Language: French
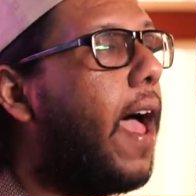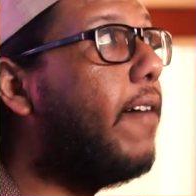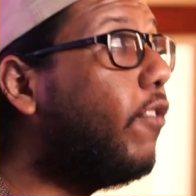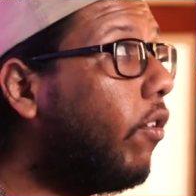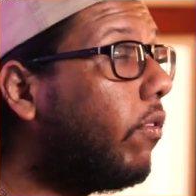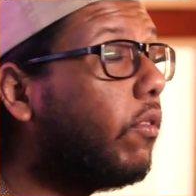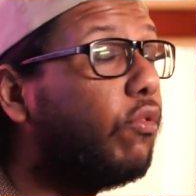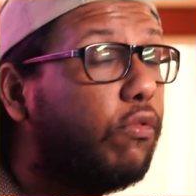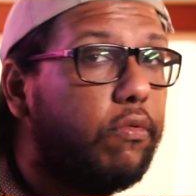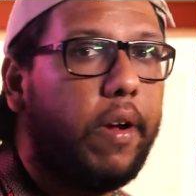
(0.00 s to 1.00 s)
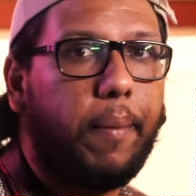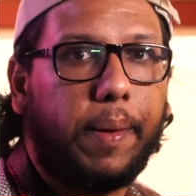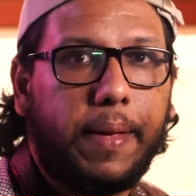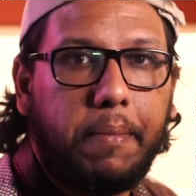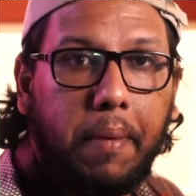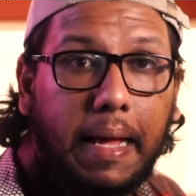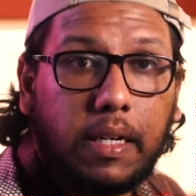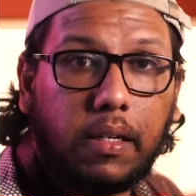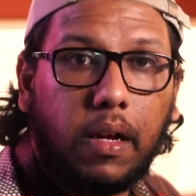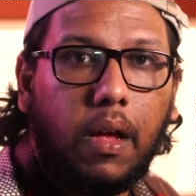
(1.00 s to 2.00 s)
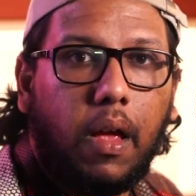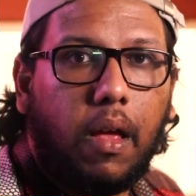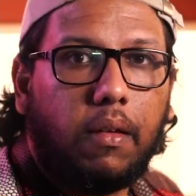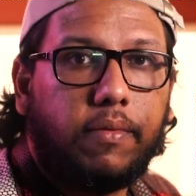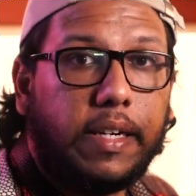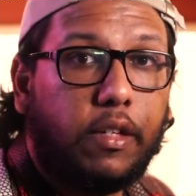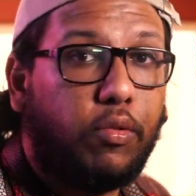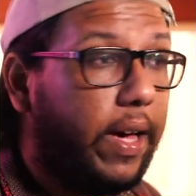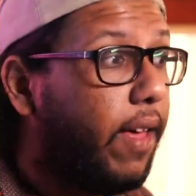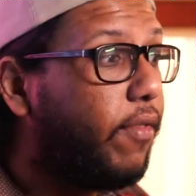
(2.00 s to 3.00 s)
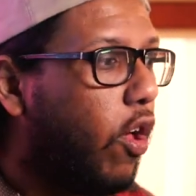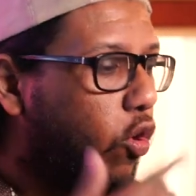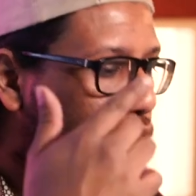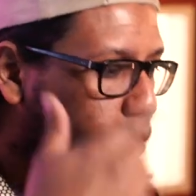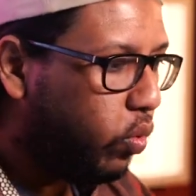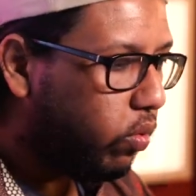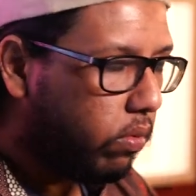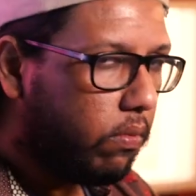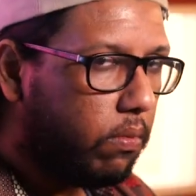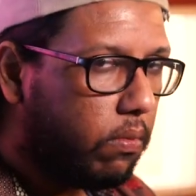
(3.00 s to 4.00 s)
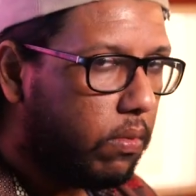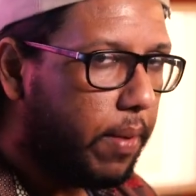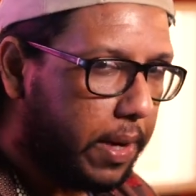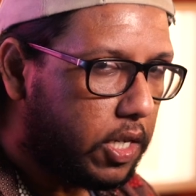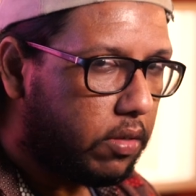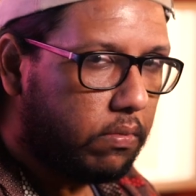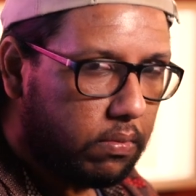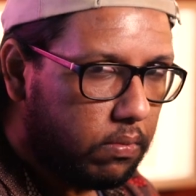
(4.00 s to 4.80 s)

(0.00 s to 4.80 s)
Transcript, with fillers: qu'avant, quand tu voulais imprimer une page, il fallait que tu graves toute la page.